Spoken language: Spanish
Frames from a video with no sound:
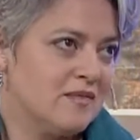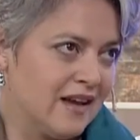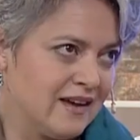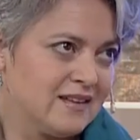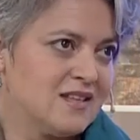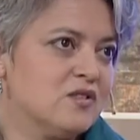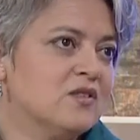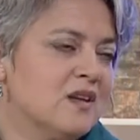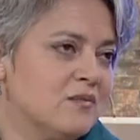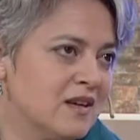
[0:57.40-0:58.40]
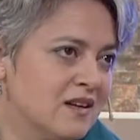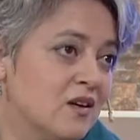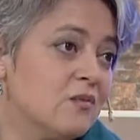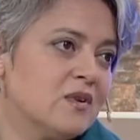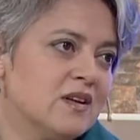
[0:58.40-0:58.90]
la gestación
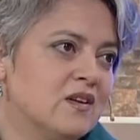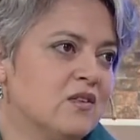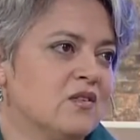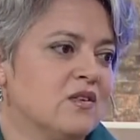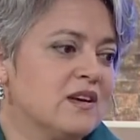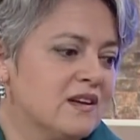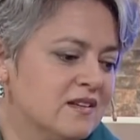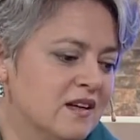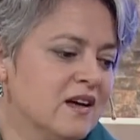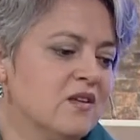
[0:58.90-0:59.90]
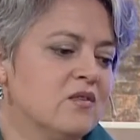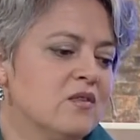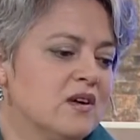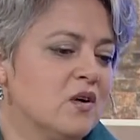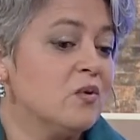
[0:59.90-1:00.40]
también, como el niño es
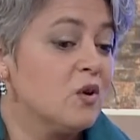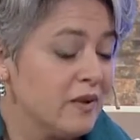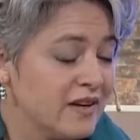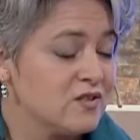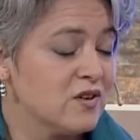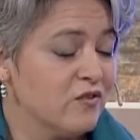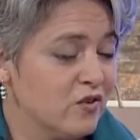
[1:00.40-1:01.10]
gestado y cómo los padres son